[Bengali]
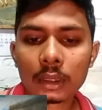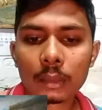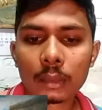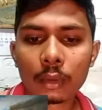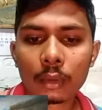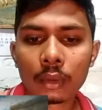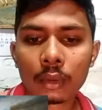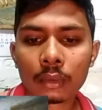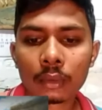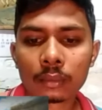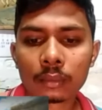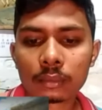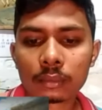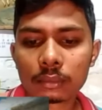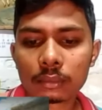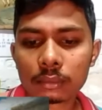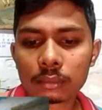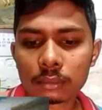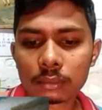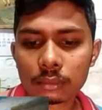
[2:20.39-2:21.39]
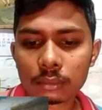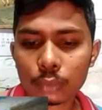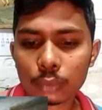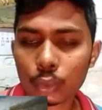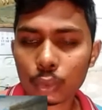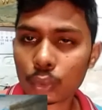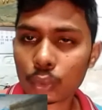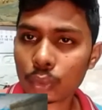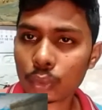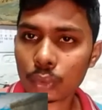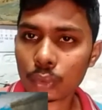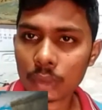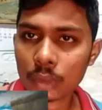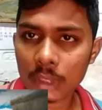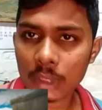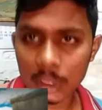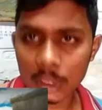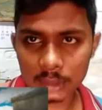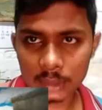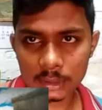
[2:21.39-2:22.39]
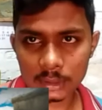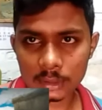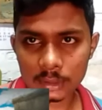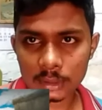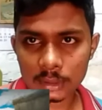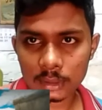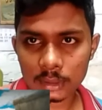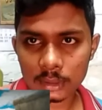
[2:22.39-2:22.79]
এবং নতুন কাস্ট